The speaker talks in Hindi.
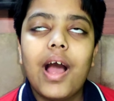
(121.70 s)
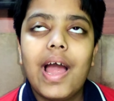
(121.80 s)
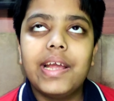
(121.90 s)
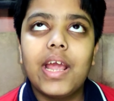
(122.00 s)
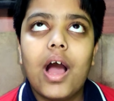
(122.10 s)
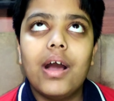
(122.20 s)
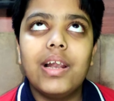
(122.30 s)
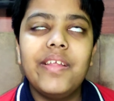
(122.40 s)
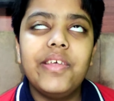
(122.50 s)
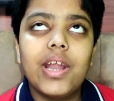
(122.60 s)
ने कहा है कि
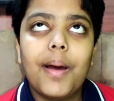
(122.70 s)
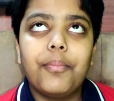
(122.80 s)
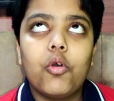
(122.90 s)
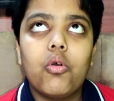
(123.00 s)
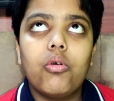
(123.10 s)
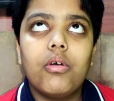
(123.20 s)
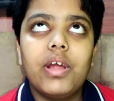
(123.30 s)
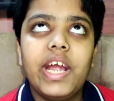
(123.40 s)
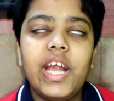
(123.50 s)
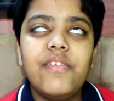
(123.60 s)
अगले दिन आपको
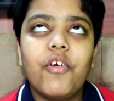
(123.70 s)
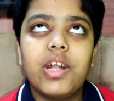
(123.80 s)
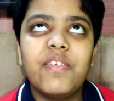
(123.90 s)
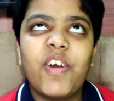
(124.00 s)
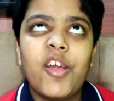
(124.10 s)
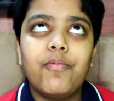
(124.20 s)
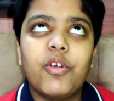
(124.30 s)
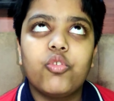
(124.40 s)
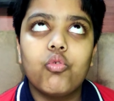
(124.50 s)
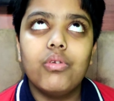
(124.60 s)
8:45
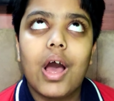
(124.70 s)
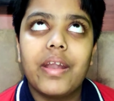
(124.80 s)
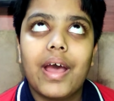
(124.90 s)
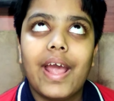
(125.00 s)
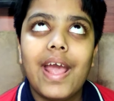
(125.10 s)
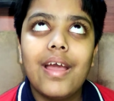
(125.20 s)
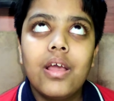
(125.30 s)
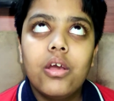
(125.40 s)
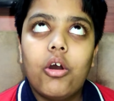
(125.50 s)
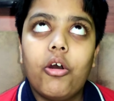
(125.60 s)
पर स्कूल आना है
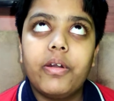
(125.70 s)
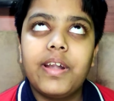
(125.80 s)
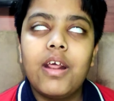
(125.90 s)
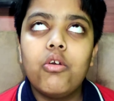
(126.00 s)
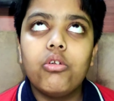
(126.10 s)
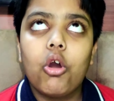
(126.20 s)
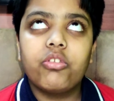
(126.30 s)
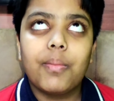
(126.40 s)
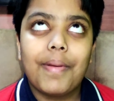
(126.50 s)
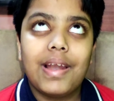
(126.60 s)
और 10
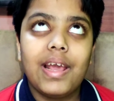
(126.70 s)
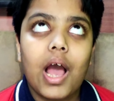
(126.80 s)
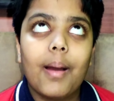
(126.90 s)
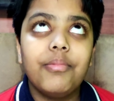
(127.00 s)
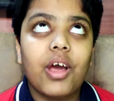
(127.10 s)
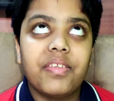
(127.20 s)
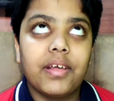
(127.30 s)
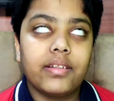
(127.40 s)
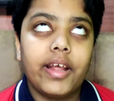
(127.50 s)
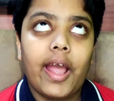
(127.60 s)
ओ से पहले आप जा
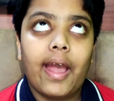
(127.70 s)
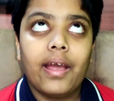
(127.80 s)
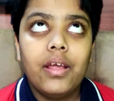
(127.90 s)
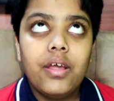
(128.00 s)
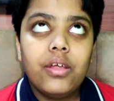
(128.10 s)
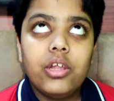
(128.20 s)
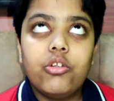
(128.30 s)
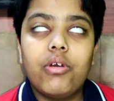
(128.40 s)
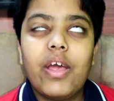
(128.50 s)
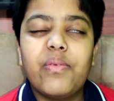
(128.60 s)
सकते हैं
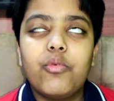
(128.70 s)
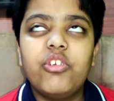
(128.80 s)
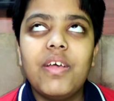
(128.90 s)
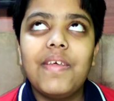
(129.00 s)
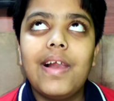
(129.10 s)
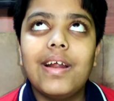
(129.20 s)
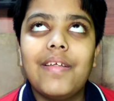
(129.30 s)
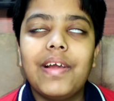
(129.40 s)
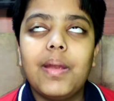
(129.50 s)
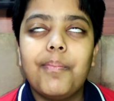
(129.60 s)
तो गाइज मुझे ऐसा लग
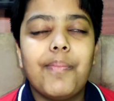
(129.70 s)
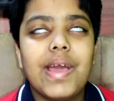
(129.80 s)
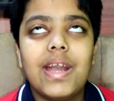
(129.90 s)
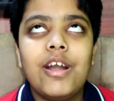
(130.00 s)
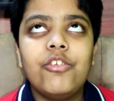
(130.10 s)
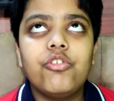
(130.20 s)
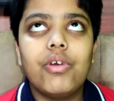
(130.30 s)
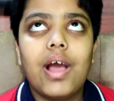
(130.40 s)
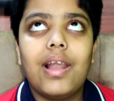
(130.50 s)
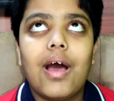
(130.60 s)
रहा था कि पेरेंट्स
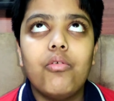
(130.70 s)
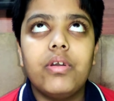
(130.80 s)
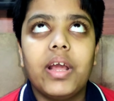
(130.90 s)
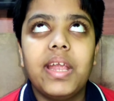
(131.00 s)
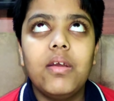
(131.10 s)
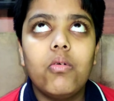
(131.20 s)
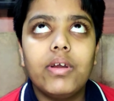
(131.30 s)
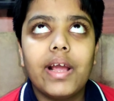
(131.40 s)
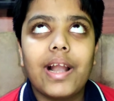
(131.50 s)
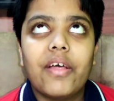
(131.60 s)
जो है अलाउड नहीं
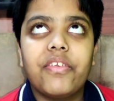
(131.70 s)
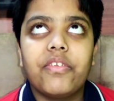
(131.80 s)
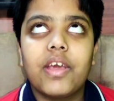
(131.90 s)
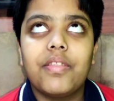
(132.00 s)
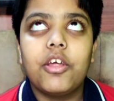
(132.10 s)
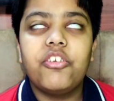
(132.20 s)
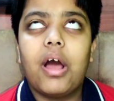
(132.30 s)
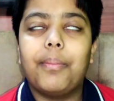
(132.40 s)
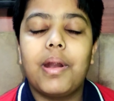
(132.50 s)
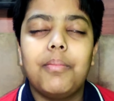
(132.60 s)
होंगे क्लासेस के अंदर
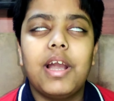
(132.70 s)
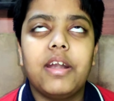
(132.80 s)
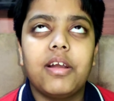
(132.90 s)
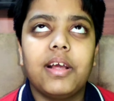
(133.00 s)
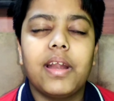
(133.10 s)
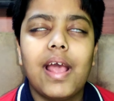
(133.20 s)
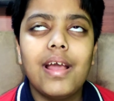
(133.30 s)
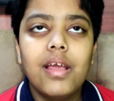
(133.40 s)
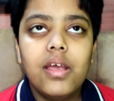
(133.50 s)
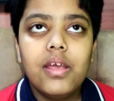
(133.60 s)
जहां पर हम लेटर लिखने हैं